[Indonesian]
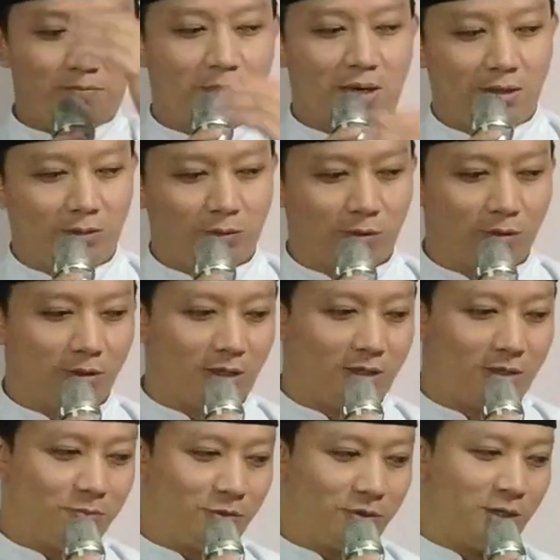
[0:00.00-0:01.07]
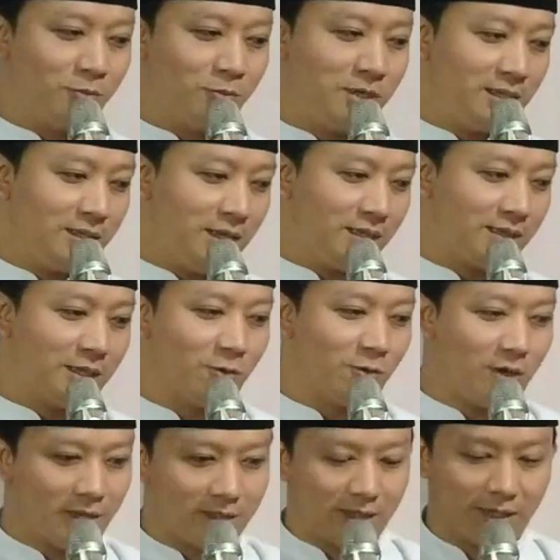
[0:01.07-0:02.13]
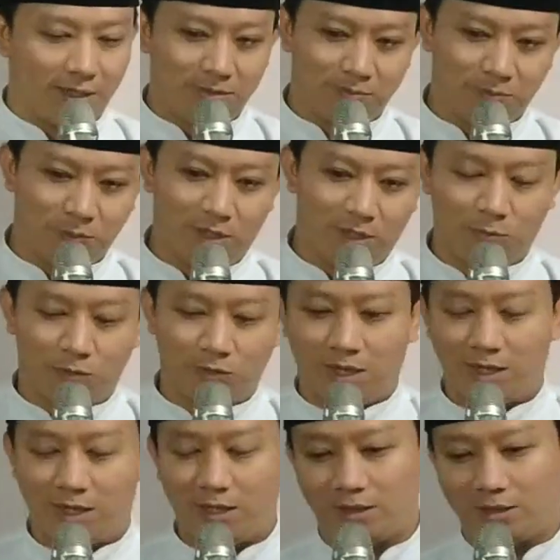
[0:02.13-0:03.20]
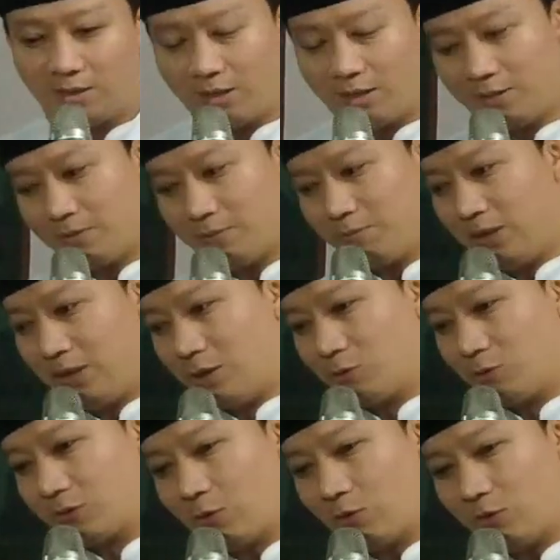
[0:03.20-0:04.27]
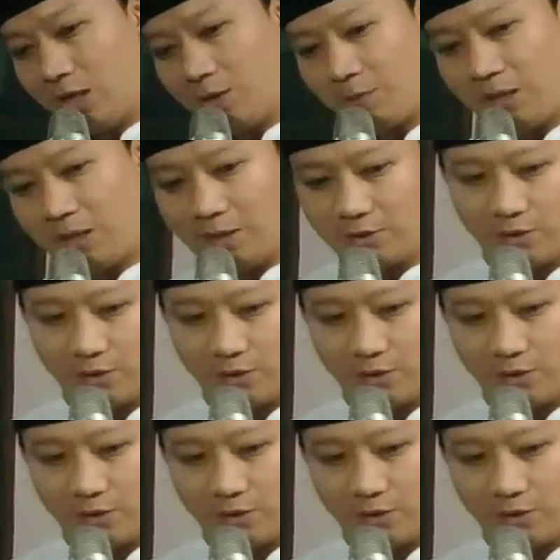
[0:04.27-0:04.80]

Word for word: Baitullah. Mudah-mudahan kita doakan, mudah-mudahan beliau selalu dalam keadaan